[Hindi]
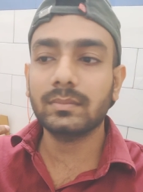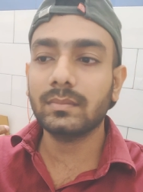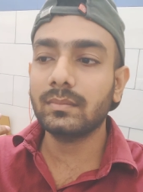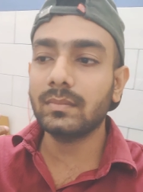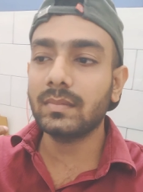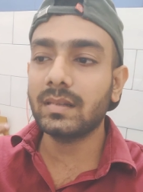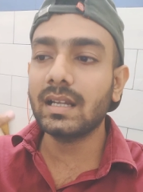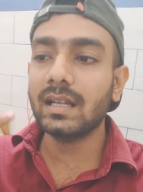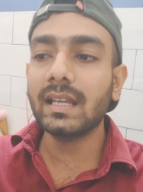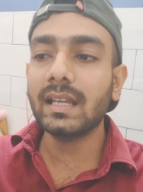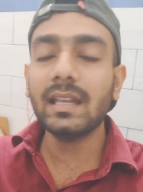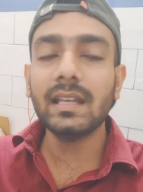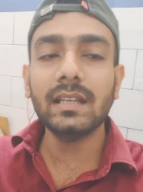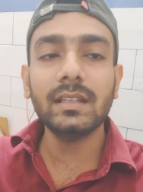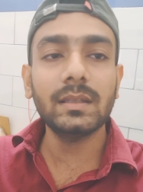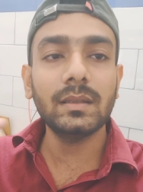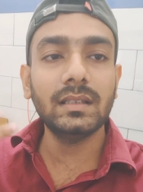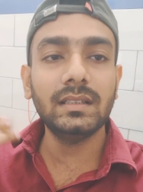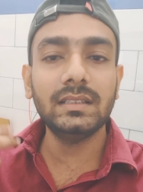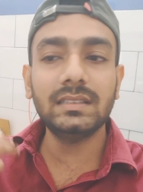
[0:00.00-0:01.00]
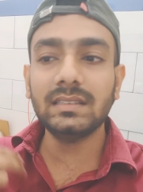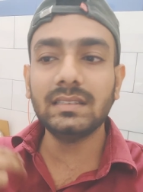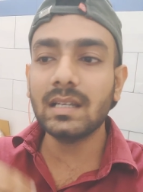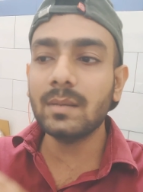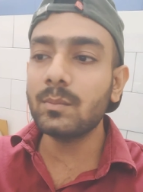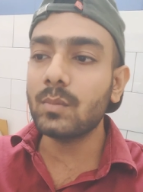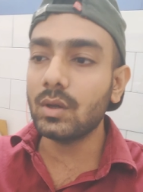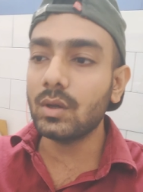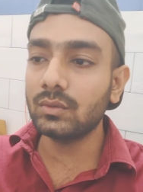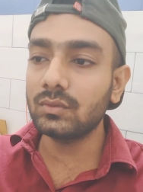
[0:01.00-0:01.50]
रखे हैं जिससे
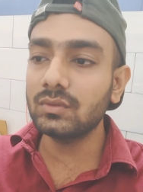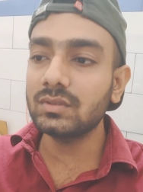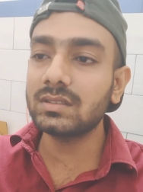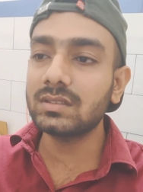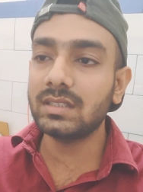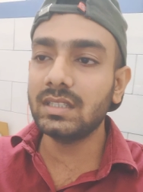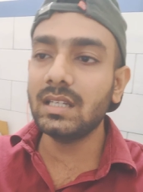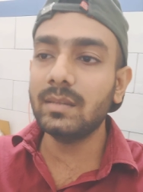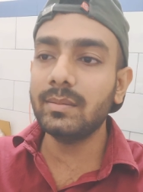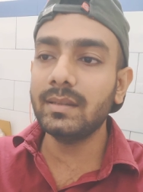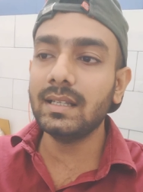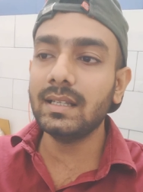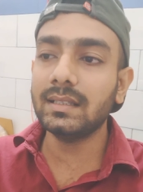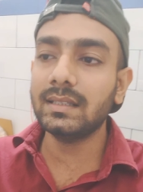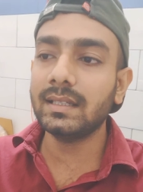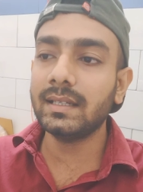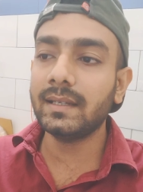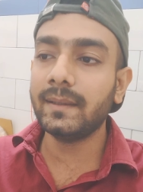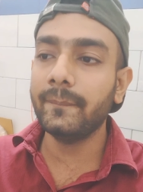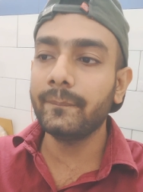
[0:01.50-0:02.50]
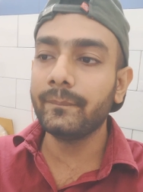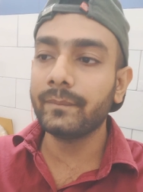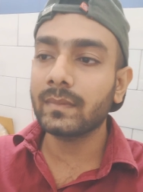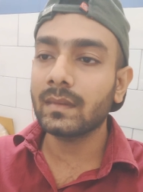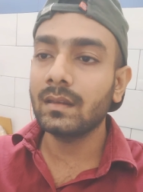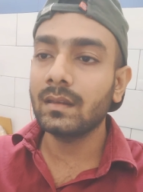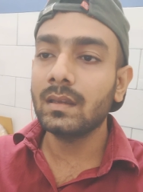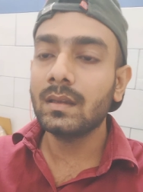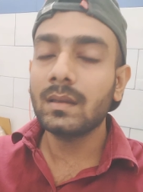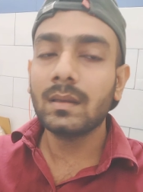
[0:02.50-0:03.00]
हम बहुत कुछ सीख भी लेते
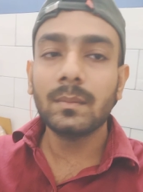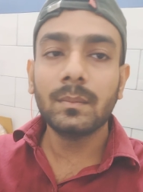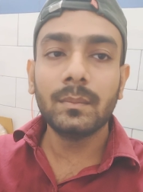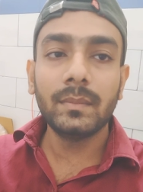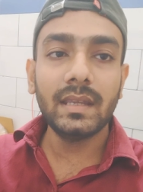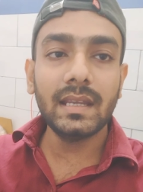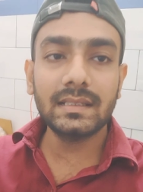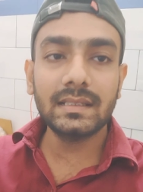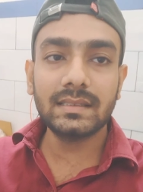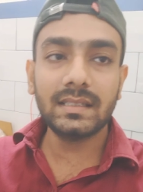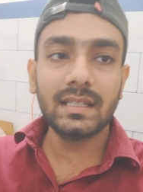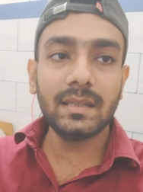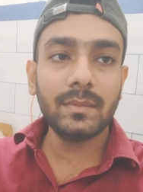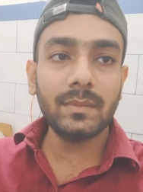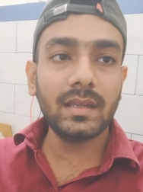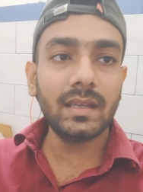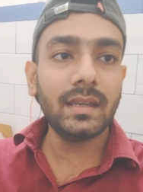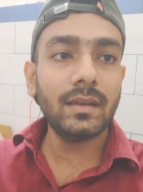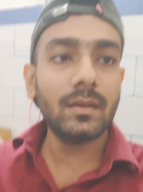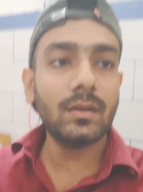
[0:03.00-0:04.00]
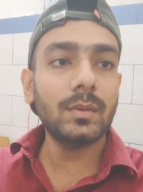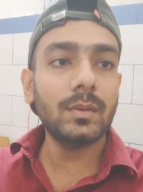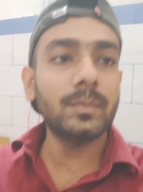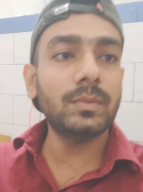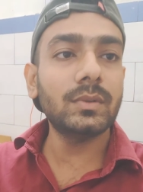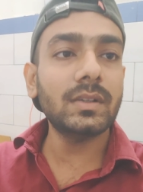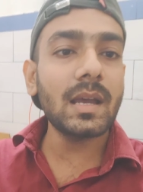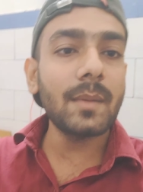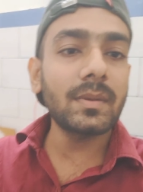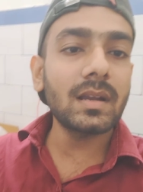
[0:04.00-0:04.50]
हैं एक्सरे में है और
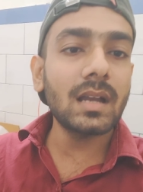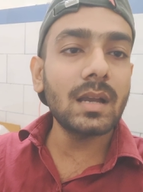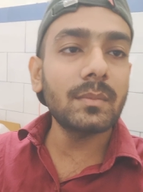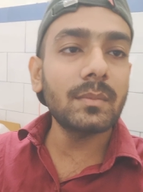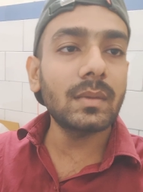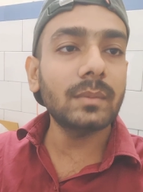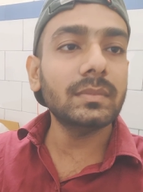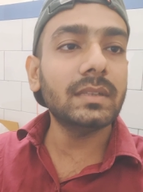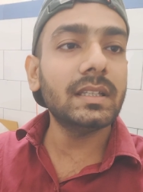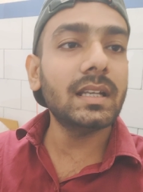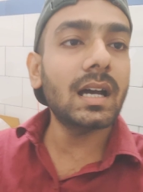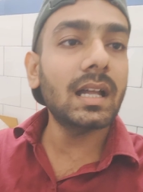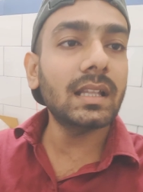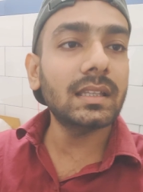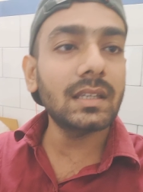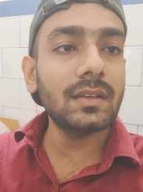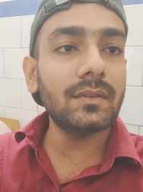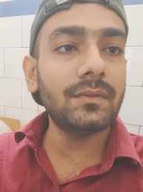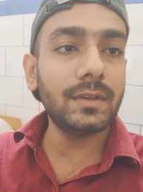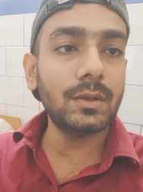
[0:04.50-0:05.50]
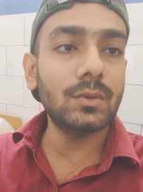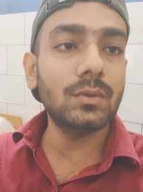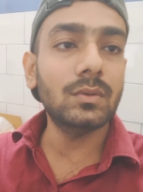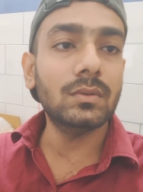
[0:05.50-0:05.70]
पूरा आपका हम दिखाते हैं व्यू